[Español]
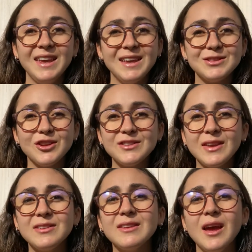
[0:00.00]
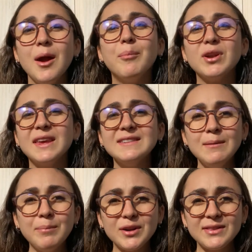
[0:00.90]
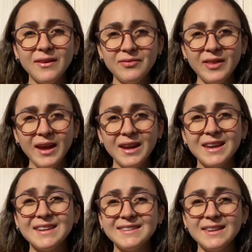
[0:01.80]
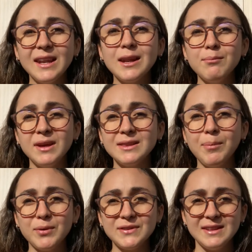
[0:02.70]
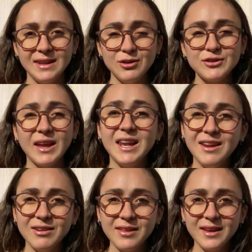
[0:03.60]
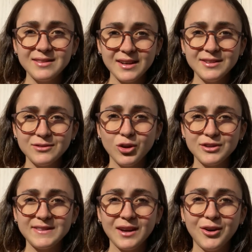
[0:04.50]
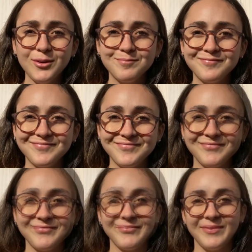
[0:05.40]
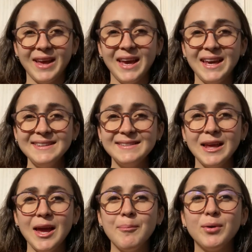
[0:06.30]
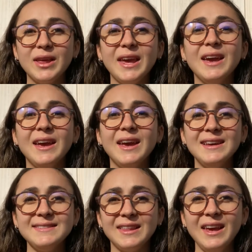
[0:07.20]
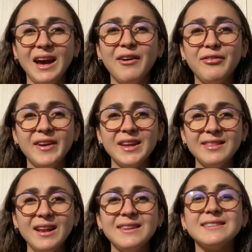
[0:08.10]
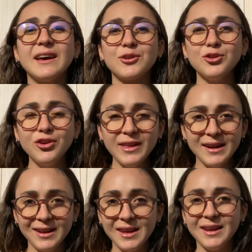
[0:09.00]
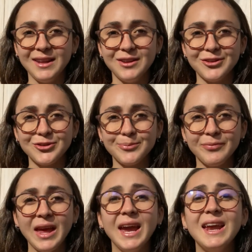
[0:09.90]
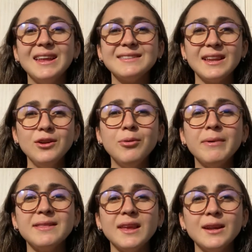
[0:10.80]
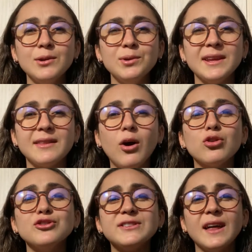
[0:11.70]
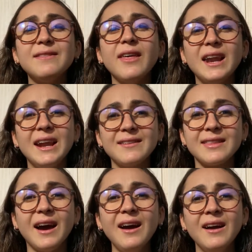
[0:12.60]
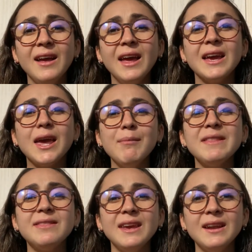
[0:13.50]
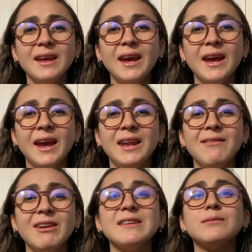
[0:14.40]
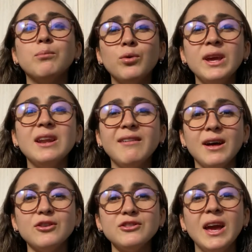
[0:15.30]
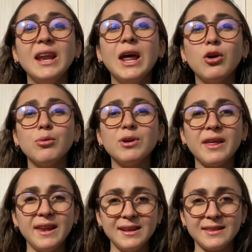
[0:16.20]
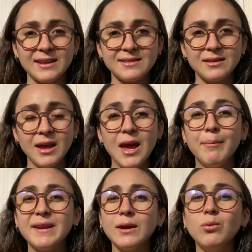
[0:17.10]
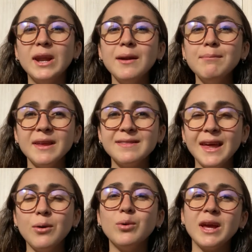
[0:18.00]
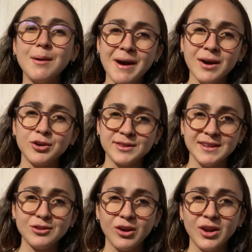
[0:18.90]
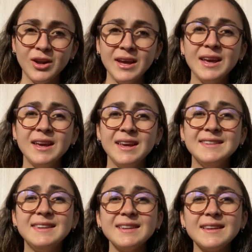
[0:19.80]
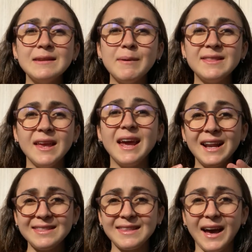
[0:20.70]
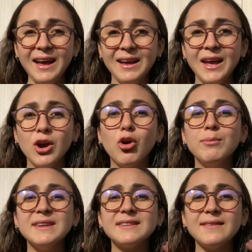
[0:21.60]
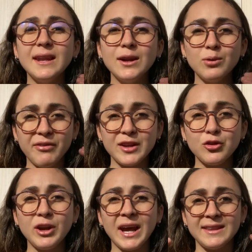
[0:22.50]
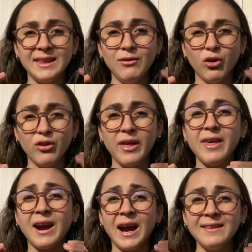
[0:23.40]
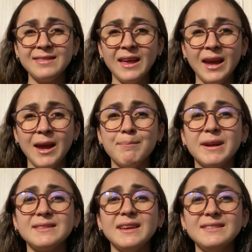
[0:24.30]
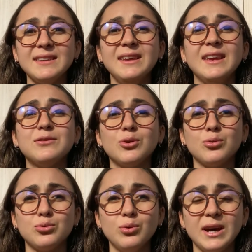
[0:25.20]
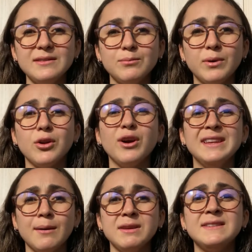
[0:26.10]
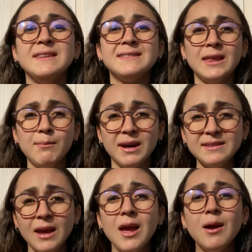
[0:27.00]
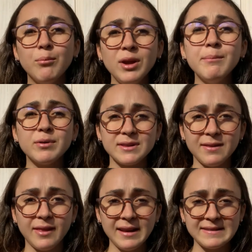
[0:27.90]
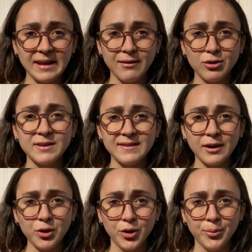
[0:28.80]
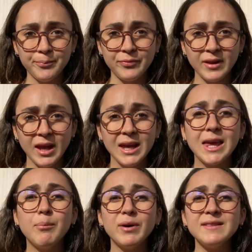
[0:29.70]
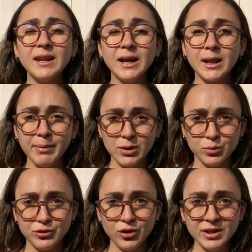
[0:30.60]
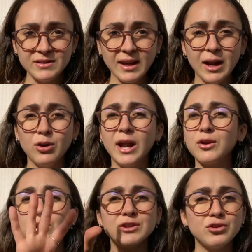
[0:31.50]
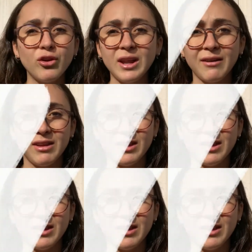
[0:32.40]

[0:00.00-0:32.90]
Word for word: Y entonces, ¿por qué es importante crecer en ambientes positivos libres de estrés tóxico? Es porque este afecta el desarrollo de las niñas y niños. El estrés nos mantiene en un estado constante de alerta que mantiene en niveles muy elevados las hormonas del estrés, particularmente una llamada cortisol, y si esta se mantiene alta, comienza a tener un efecto negativo de desgaste en partes y estructuras, bueno, y también sistemas muy importantes del cerebro en desarrollo, que puede tener repercusiones a lo largo de toda la